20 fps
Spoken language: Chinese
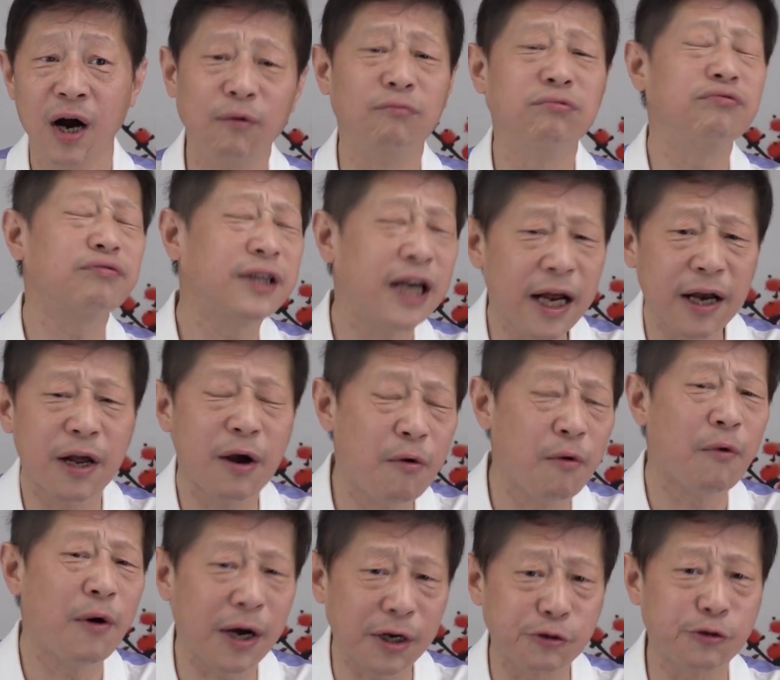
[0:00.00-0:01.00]
五千年
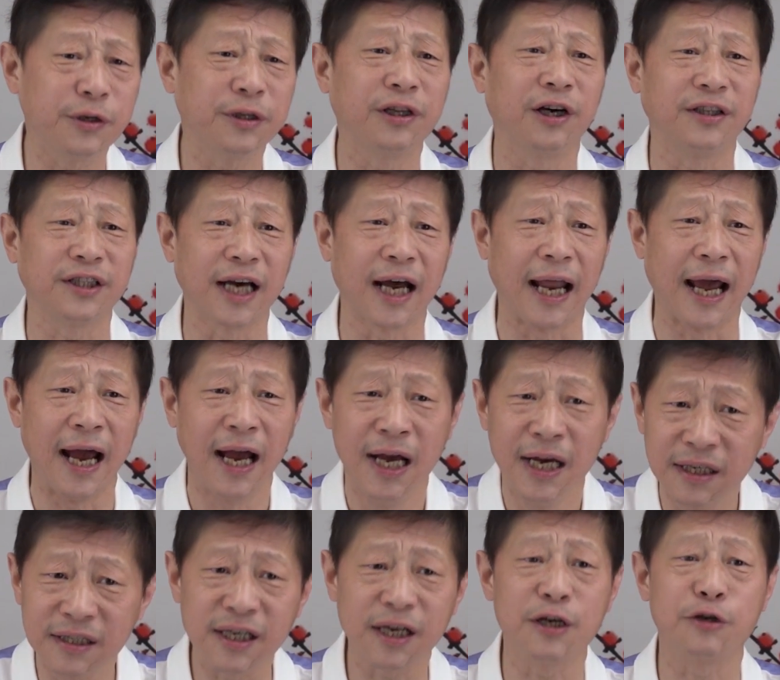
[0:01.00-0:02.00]
文化熏陶下来，
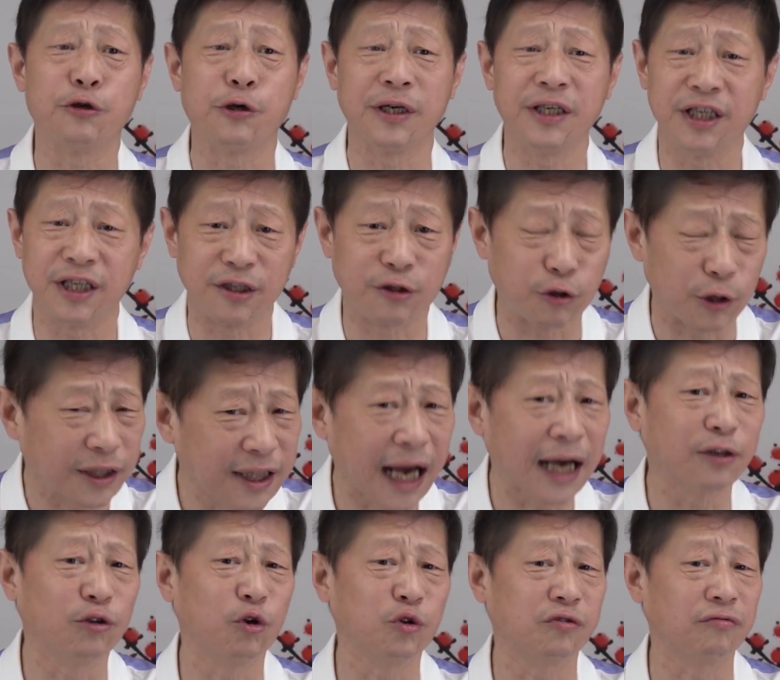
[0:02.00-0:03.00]
这个群体绝大
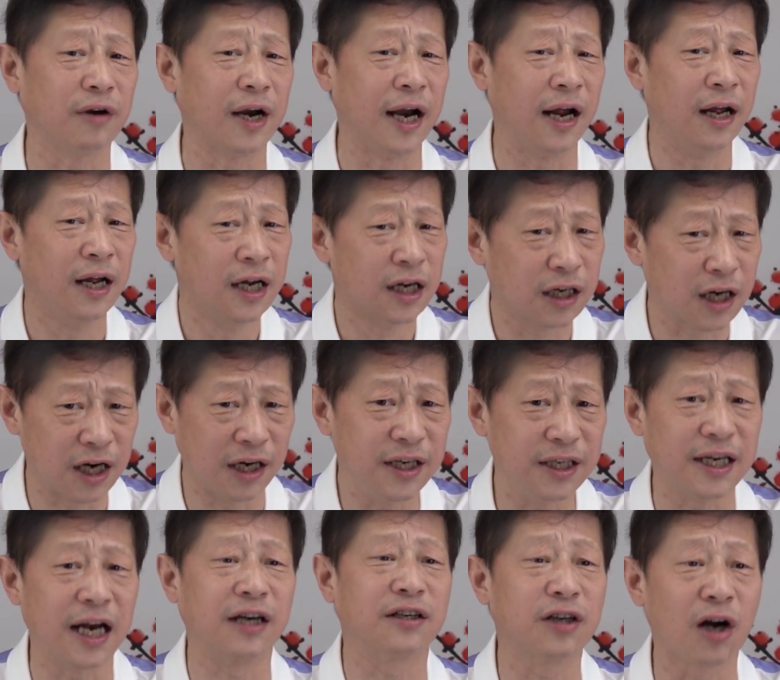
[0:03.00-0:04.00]
多数人可以
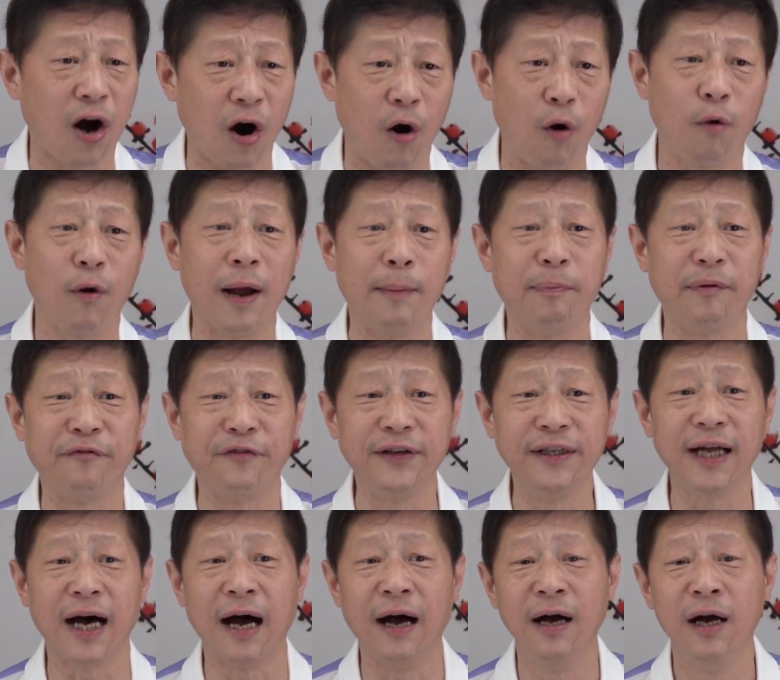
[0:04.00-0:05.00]
讲是好坏不分
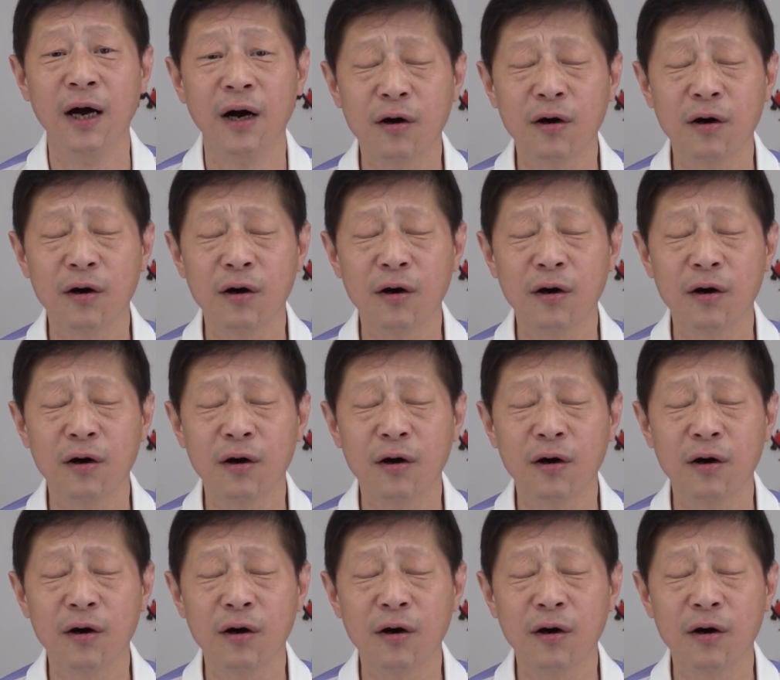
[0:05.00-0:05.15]
的。